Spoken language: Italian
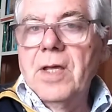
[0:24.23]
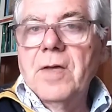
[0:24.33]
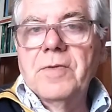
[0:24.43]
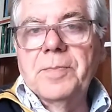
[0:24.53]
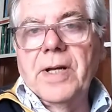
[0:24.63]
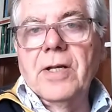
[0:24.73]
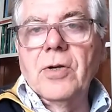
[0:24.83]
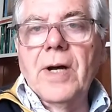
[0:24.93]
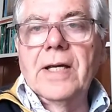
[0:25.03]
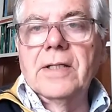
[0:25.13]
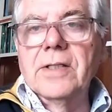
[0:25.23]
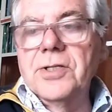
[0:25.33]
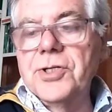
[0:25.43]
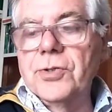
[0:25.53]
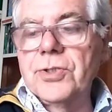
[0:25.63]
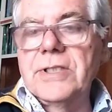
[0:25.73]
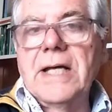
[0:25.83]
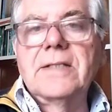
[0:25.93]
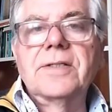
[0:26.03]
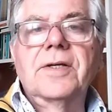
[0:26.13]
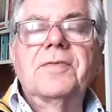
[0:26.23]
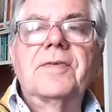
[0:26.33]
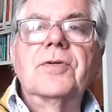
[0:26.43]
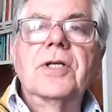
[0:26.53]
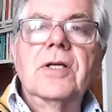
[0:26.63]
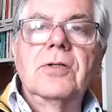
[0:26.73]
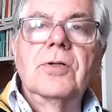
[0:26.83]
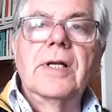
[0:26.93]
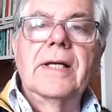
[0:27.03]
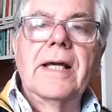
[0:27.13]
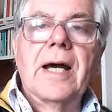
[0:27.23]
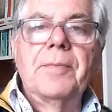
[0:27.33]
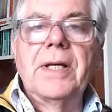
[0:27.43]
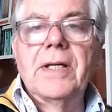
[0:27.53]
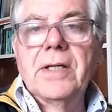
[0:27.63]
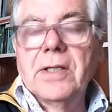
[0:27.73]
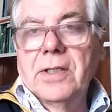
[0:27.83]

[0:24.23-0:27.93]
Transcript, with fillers: Vi parlerò anche delle circostanze che favorirono il legame